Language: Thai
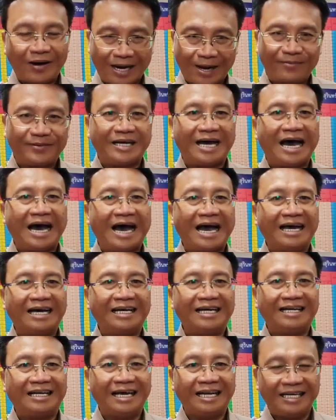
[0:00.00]
ต้อนรับช้าง
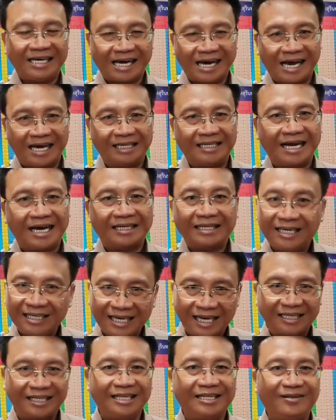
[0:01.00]
และเลี้ยงอาหารช้าง
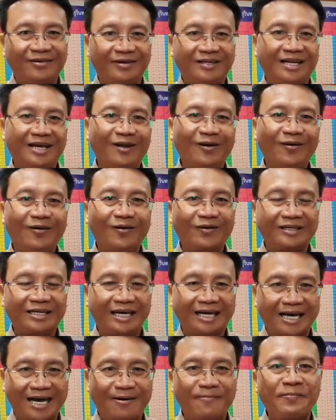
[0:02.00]
ที่ใหญ่ที่สุดในโลก
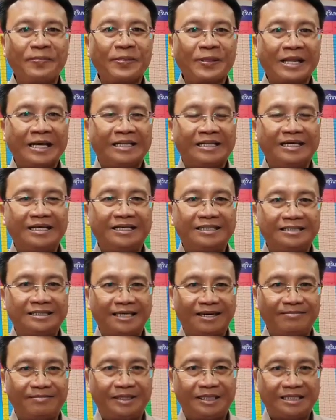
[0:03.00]
นะครับ ซึ่ง
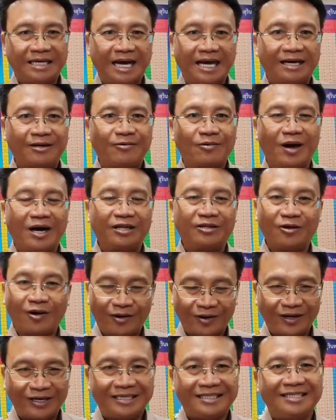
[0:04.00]
จะมีช้างกว่า
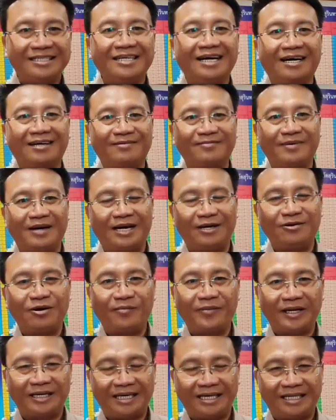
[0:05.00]
200 เชือกมา
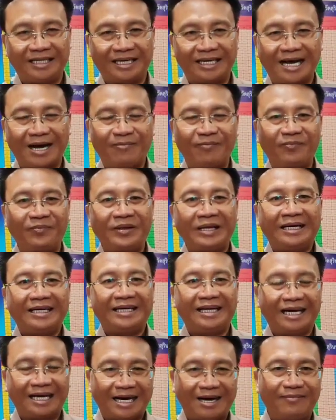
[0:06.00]
ร่วมในกิจกรรม
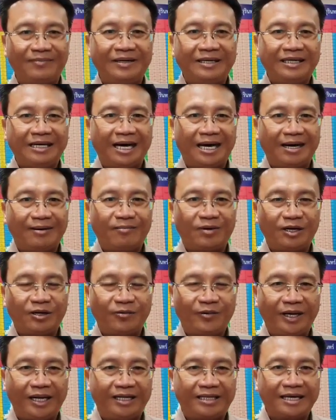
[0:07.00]
นะครับบ
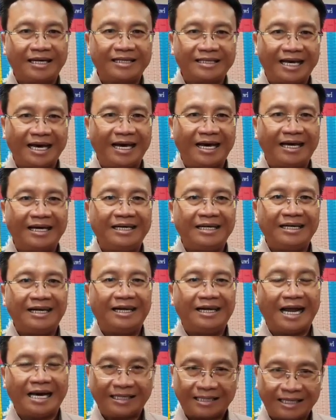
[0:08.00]
ริเวณตั้งแต่
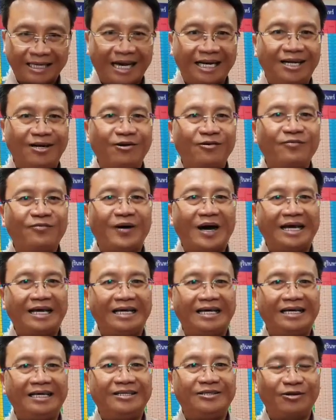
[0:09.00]
หลังสถานีรถไฟ
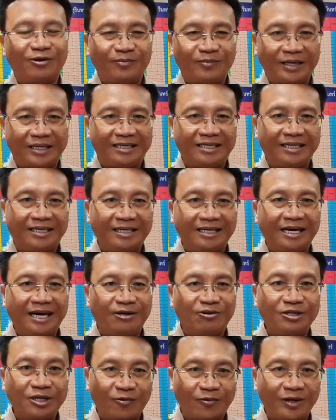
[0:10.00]
จนมาถึง
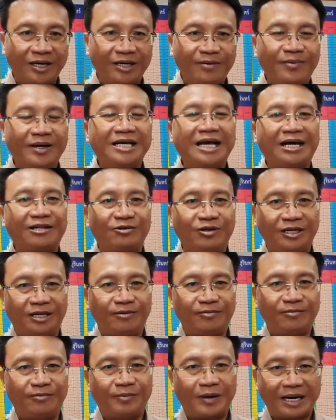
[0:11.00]
อนุสาวรีย์พญาสุ
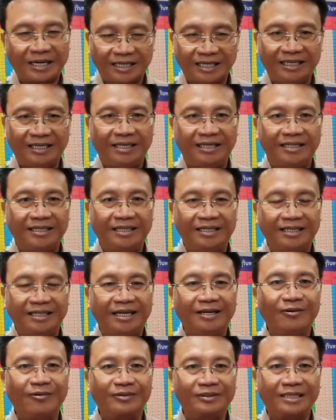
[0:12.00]
รินทร์พักดีศรี
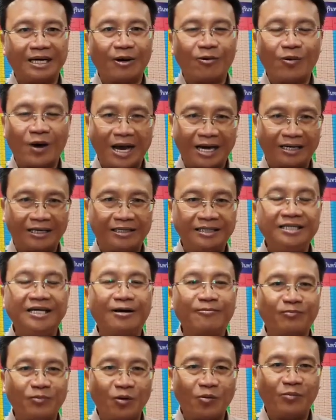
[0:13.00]
นรงจังหวางหรือ
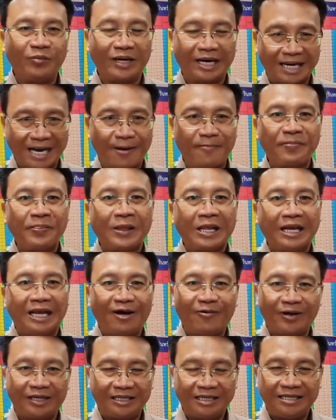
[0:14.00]
เชียงปุ่มนะครับ
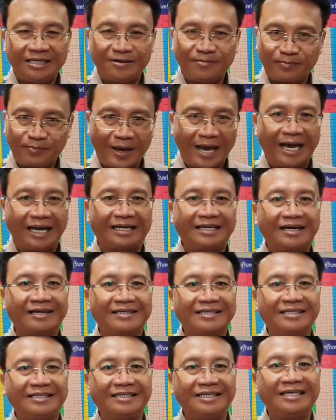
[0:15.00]
และวันที่ 18
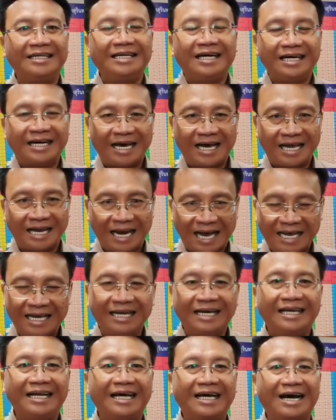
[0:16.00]
ก็คือไฮไล
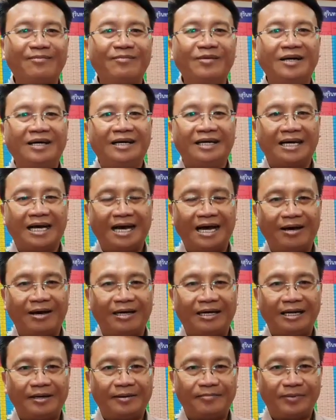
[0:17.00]
ท์เลยนะครับ
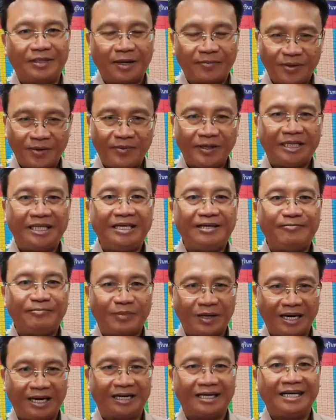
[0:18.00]
จะมีพิธี
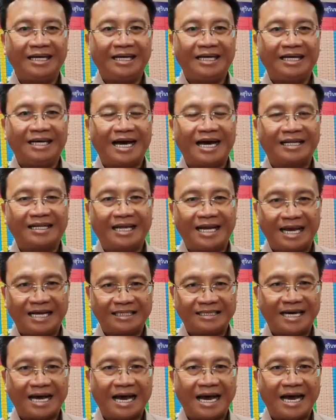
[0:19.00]
เปิดงานแสด
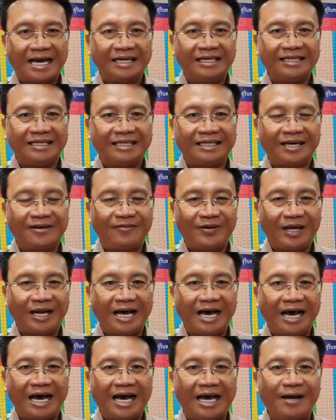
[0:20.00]
งช้างในเว
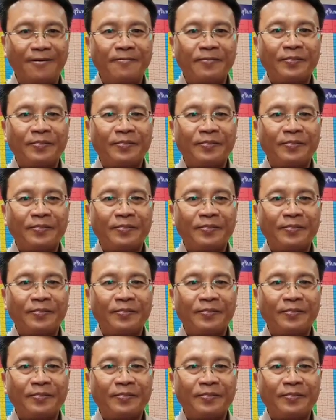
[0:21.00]
ลา